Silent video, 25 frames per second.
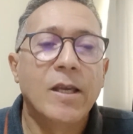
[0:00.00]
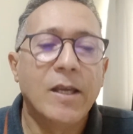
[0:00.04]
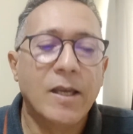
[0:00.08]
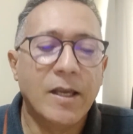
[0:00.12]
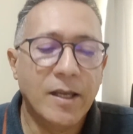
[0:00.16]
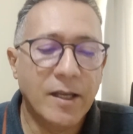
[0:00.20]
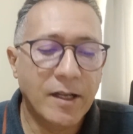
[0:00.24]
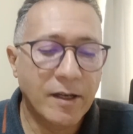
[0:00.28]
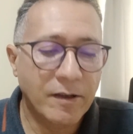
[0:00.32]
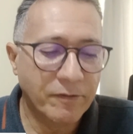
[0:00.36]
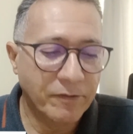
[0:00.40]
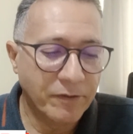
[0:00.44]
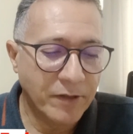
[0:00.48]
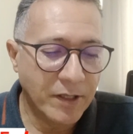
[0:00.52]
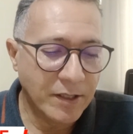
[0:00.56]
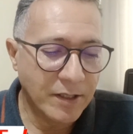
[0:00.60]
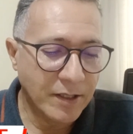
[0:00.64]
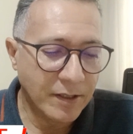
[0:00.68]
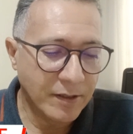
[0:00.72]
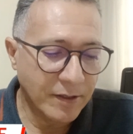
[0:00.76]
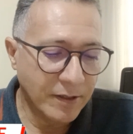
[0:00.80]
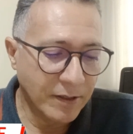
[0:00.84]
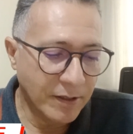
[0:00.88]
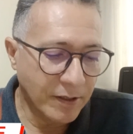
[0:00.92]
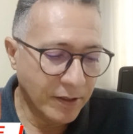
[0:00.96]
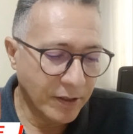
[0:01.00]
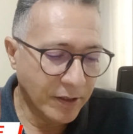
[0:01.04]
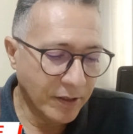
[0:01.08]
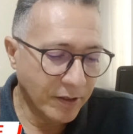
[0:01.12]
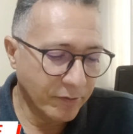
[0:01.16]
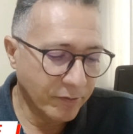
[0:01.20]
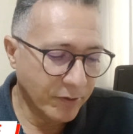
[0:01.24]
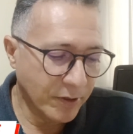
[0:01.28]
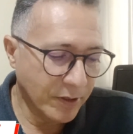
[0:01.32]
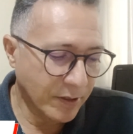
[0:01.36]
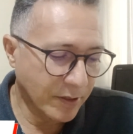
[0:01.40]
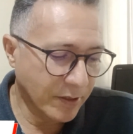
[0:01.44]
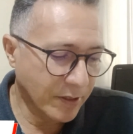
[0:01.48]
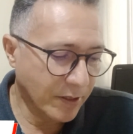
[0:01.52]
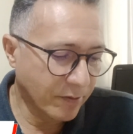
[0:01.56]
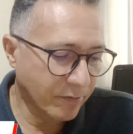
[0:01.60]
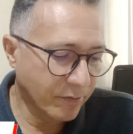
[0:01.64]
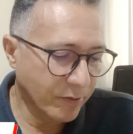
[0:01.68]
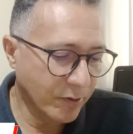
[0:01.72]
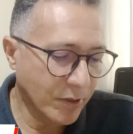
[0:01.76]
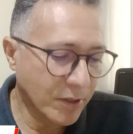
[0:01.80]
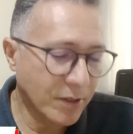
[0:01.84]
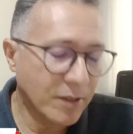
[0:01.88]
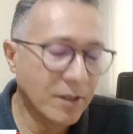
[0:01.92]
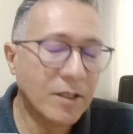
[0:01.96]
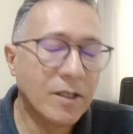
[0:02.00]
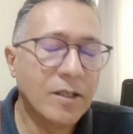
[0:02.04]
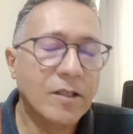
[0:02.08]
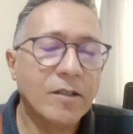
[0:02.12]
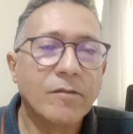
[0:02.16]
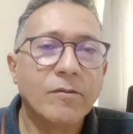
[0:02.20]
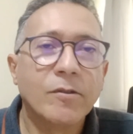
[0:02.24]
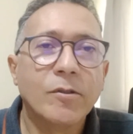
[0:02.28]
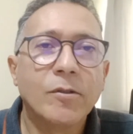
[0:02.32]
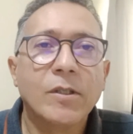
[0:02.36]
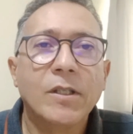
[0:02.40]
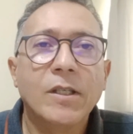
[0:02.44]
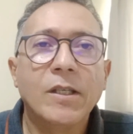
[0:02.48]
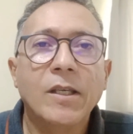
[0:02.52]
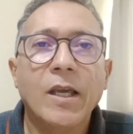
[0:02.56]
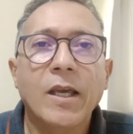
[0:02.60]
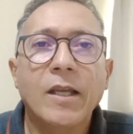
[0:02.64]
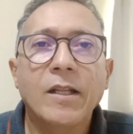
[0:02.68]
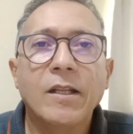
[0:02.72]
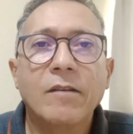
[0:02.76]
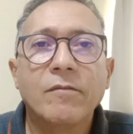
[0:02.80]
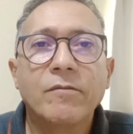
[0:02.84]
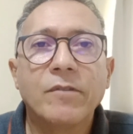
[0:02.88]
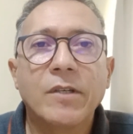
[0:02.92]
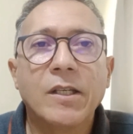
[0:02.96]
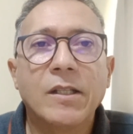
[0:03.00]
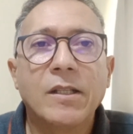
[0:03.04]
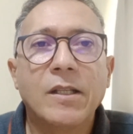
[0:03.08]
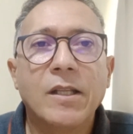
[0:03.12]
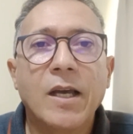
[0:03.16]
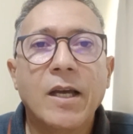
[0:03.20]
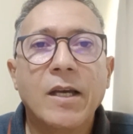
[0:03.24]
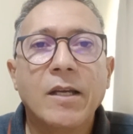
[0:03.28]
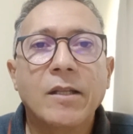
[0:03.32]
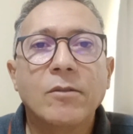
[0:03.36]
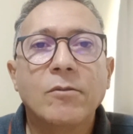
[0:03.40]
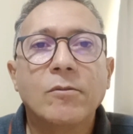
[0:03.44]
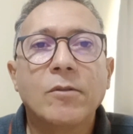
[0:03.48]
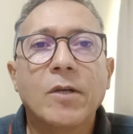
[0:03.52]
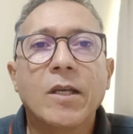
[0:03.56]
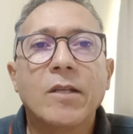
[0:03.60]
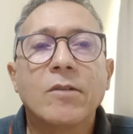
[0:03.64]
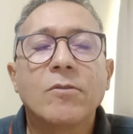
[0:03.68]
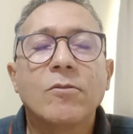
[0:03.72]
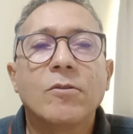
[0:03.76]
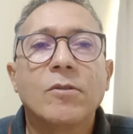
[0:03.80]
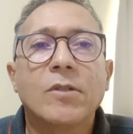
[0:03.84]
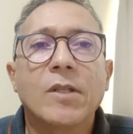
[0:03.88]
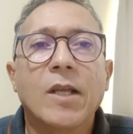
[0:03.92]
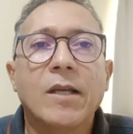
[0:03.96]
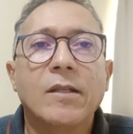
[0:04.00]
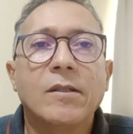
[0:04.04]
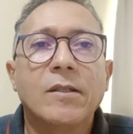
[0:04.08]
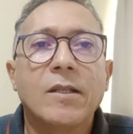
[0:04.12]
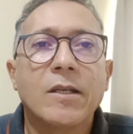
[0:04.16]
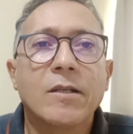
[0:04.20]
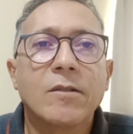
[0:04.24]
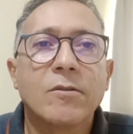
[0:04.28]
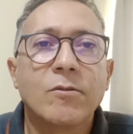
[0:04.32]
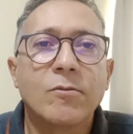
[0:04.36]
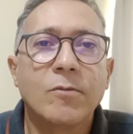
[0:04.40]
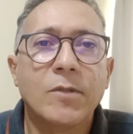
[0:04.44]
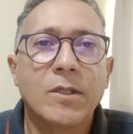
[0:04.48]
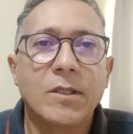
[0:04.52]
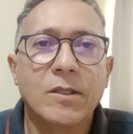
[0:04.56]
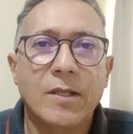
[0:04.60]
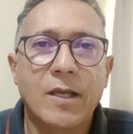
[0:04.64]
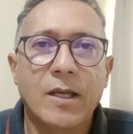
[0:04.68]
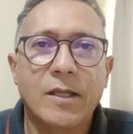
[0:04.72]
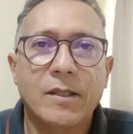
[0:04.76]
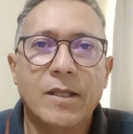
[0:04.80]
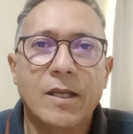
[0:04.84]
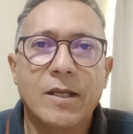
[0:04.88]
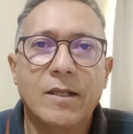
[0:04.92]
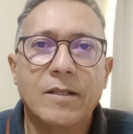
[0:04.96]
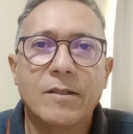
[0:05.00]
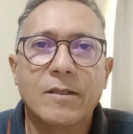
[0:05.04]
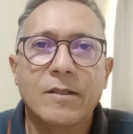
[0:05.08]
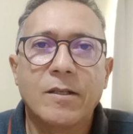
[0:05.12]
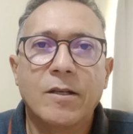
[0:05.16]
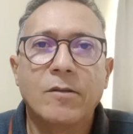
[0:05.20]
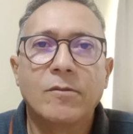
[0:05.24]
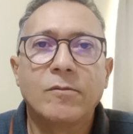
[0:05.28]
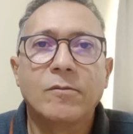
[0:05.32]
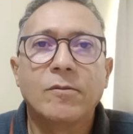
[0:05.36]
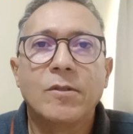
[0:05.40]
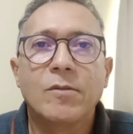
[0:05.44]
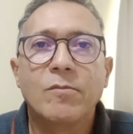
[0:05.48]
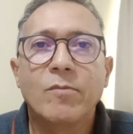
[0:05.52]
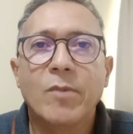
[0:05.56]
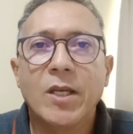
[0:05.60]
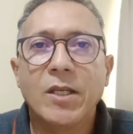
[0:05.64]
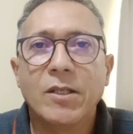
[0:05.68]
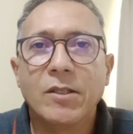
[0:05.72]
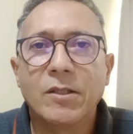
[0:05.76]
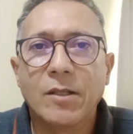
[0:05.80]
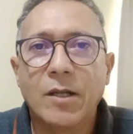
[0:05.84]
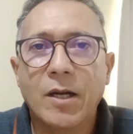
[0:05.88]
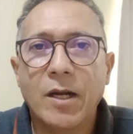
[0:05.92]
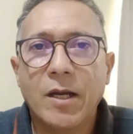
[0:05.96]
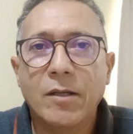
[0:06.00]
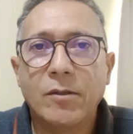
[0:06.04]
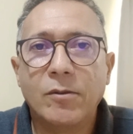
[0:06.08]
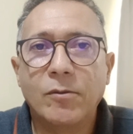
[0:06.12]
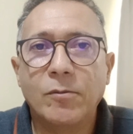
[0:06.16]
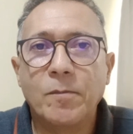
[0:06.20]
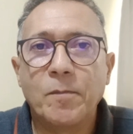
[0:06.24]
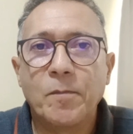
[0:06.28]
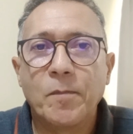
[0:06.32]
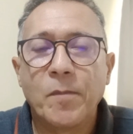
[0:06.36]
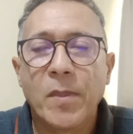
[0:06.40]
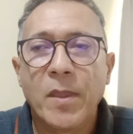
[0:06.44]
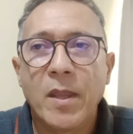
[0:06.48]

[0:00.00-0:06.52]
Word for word: Ele fez esse livro, escreveu esse livro, que é, na verdade, o resultado da sua dissertação de mestrado.